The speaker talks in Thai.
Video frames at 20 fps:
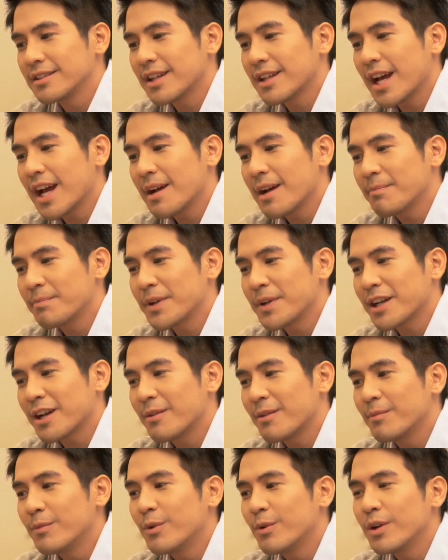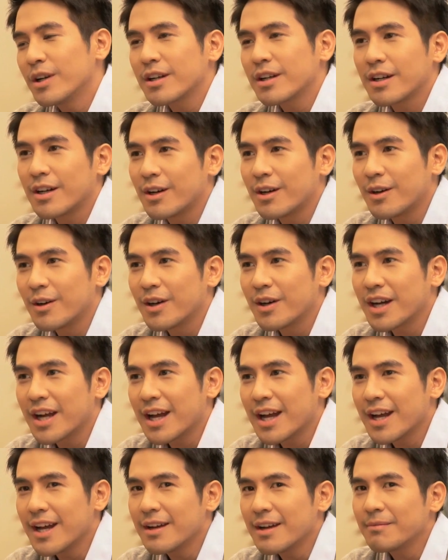ห้ามไปขโมยของ
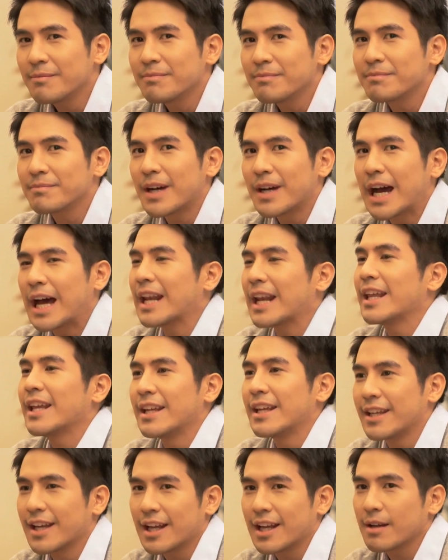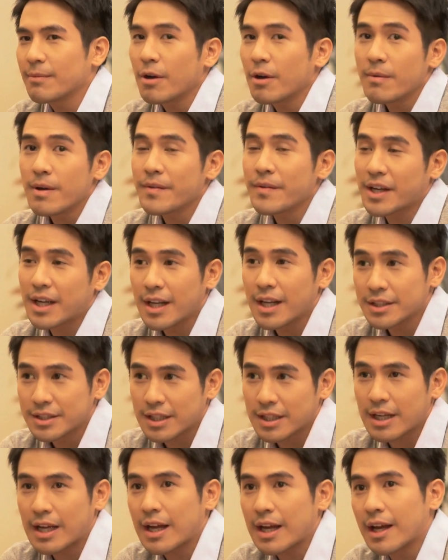ห้ามอะไรอย่างเงี้ยแล้วพ่อแม่เป็นข้าราช
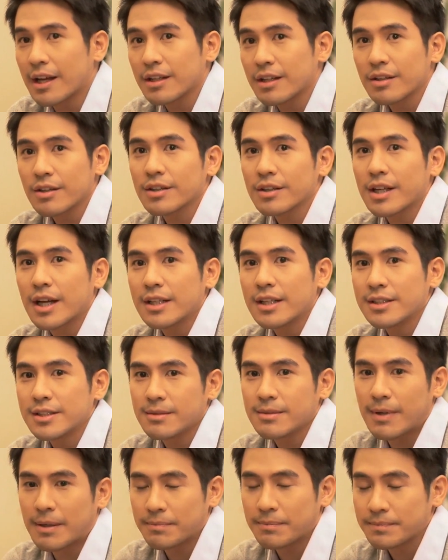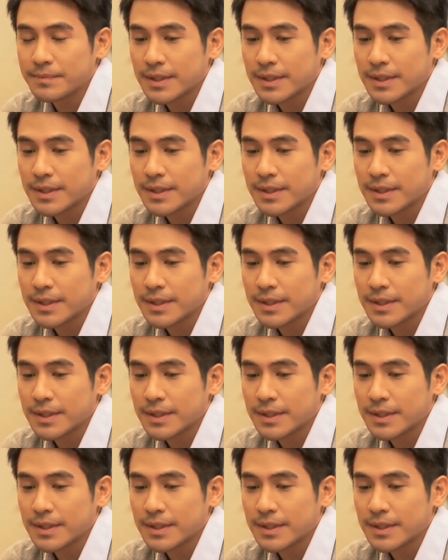การก็ค่อนข้างที่จะแบบ